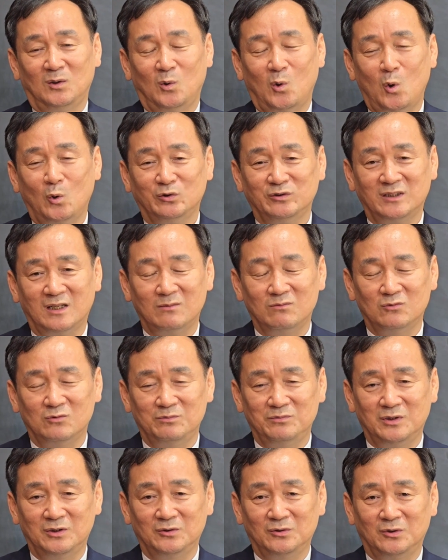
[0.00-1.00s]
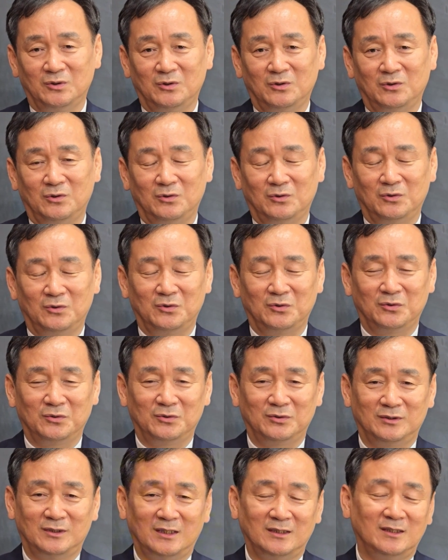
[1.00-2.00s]
홍사 문명도
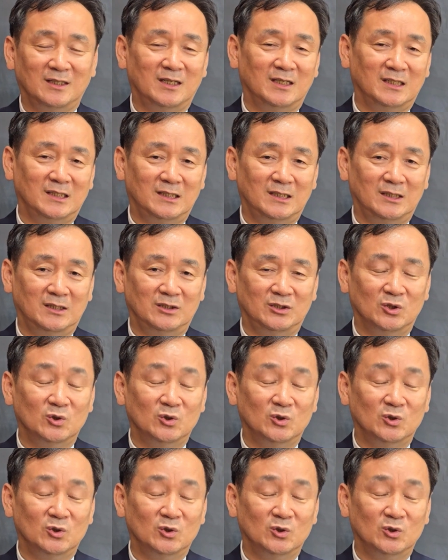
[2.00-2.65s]
상당히